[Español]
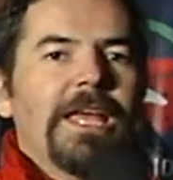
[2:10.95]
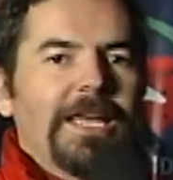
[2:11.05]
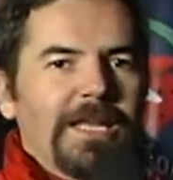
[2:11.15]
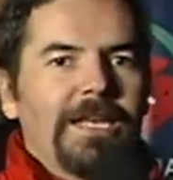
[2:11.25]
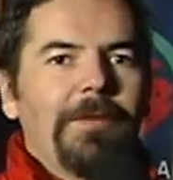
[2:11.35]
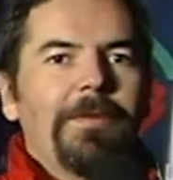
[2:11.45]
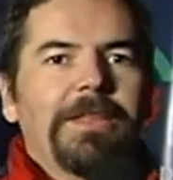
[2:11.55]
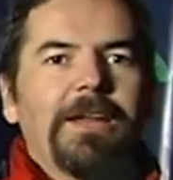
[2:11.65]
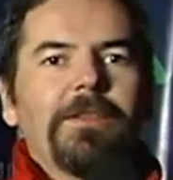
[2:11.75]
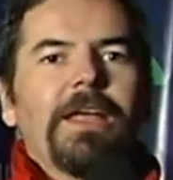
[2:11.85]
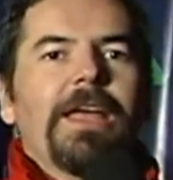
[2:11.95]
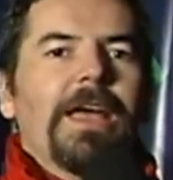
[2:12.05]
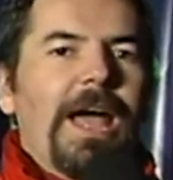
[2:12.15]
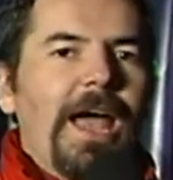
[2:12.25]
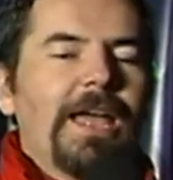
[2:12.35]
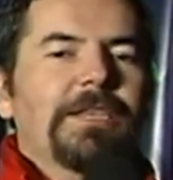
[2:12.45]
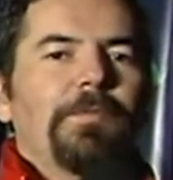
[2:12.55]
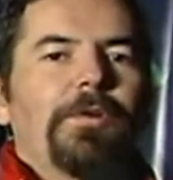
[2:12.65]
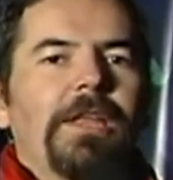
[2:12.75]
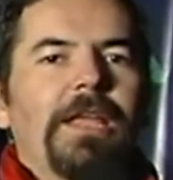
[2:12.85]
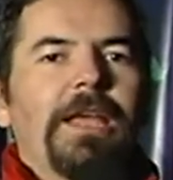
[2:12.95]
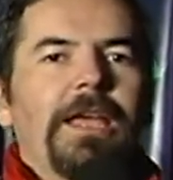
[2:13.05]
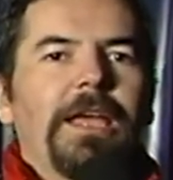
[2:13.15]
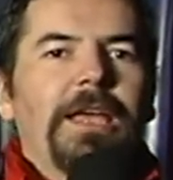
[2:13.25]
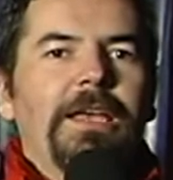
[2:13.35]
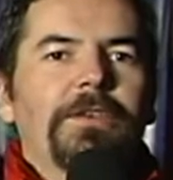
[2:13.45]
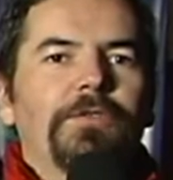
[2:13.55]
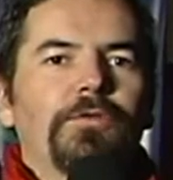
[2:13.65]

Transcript: quienes la invitaron a exponer eh,